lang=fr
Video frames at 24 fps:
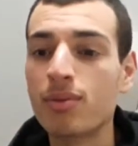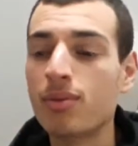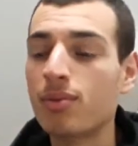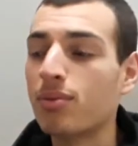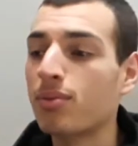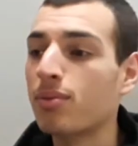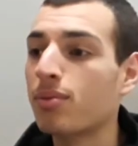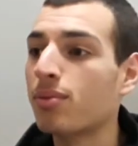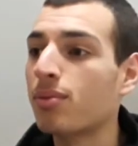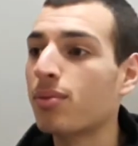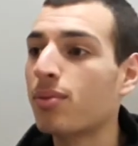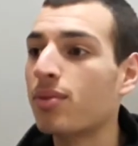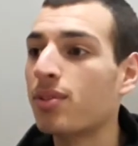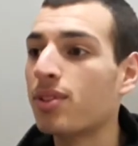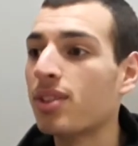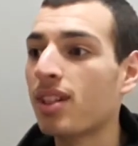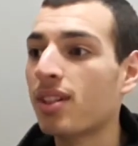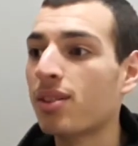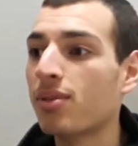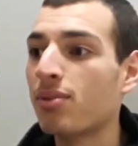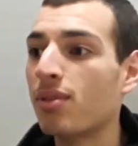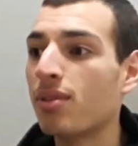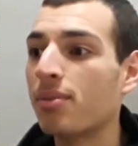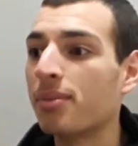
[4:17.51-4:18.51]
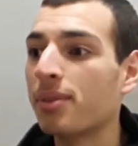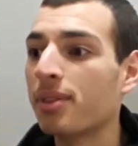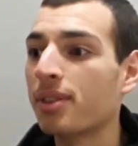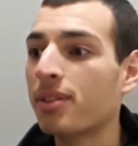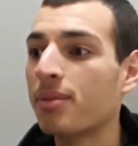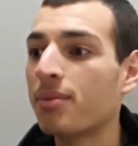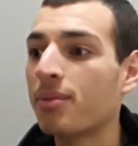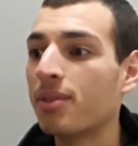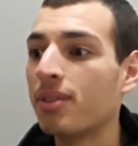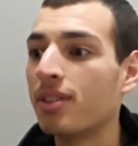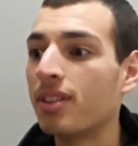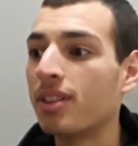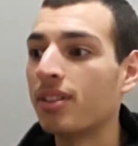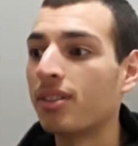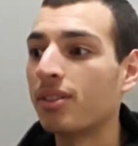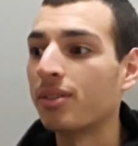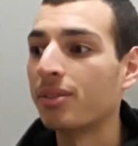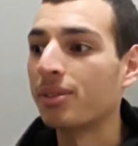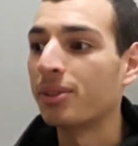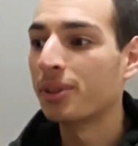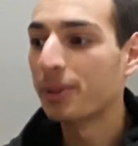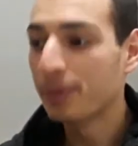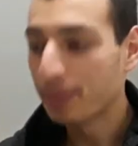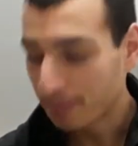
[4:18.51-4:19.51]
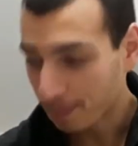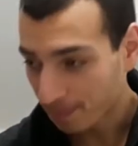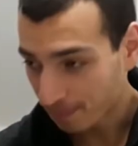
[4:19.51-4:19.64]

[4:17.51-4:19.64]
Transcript: tout ce que j'ai actuellement comme connaissance.